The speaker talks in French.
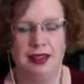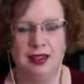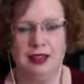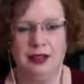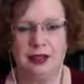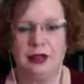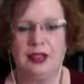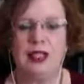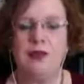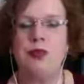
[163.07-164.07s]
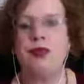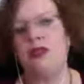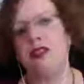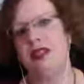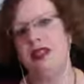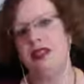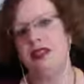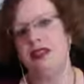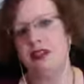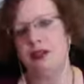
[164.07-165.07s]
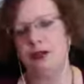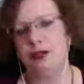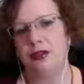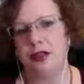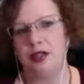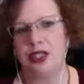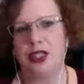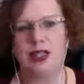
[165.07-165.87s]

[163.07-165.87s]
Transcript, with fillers: Le truc, c'est que pour considérer ça comme étant un échec,